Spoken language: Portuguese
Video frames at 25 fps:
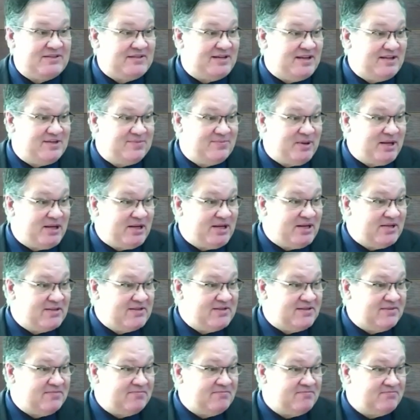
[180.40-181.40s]
sem
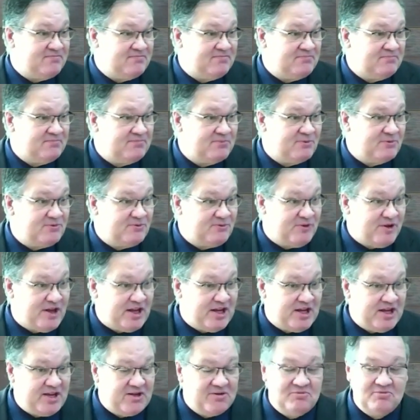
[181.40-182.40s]
esperança,
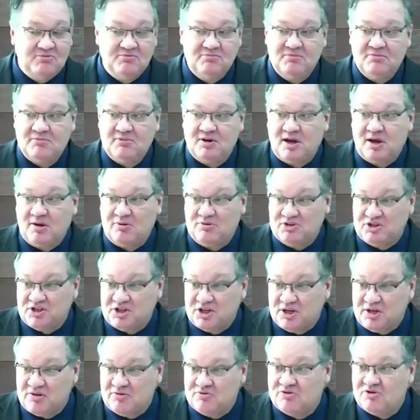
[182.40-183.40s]
ferido ao
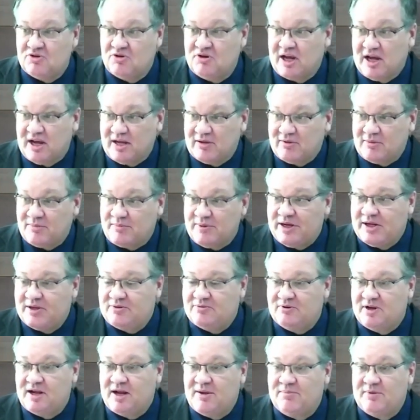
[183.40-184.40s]
chão, jogado à beira
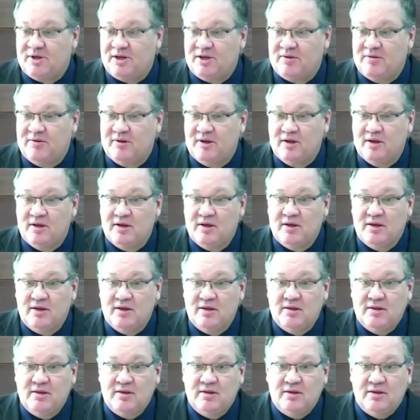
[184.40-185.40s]
do caminho,
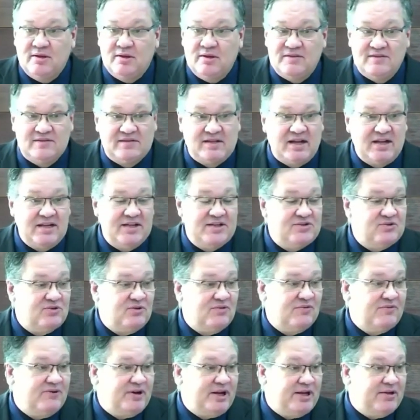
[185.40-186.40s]
está ali
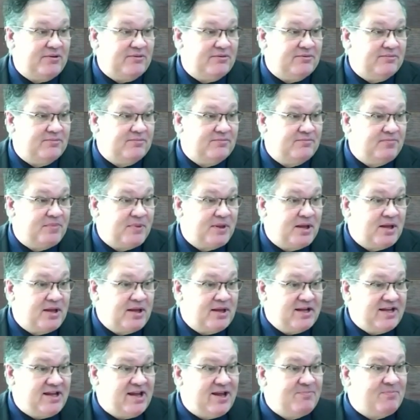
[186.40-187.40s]
sofrendo.
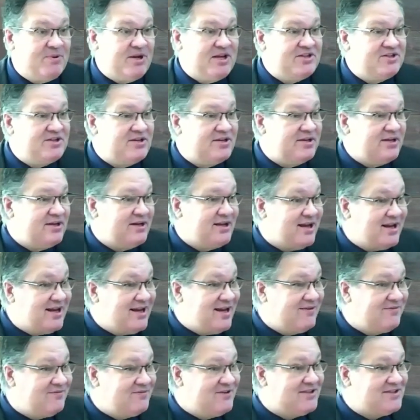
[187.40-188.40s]
De repente, ele
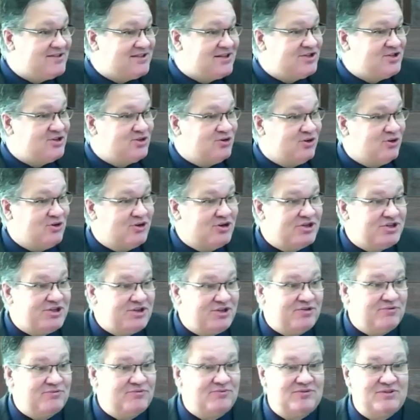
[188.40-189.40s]
avista de
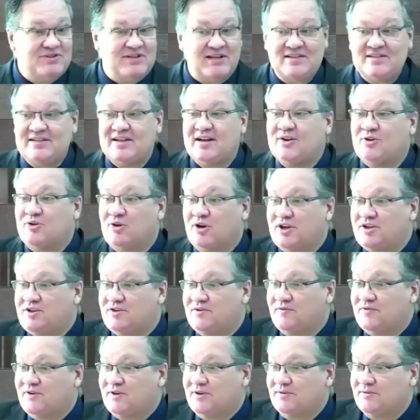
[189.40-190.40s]
longe um
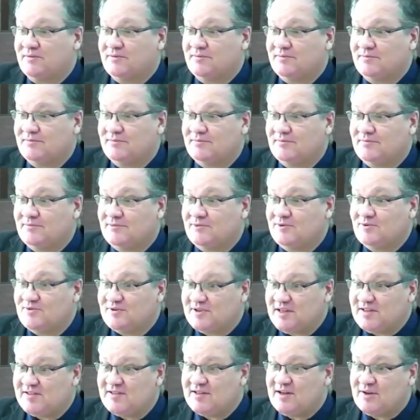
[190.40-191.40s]
sacerdote vindo. Um
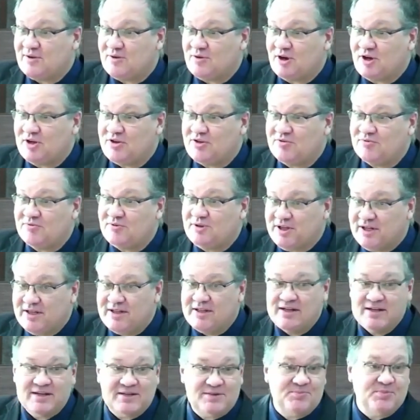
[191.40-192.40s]
sacerdote, o
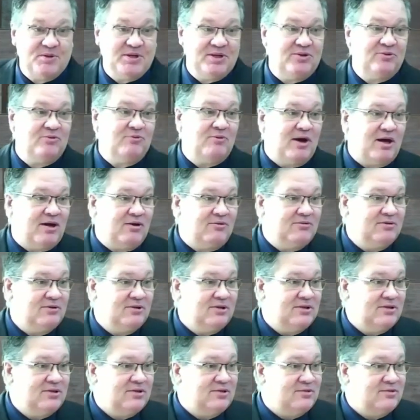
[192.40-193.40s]
líder espiritual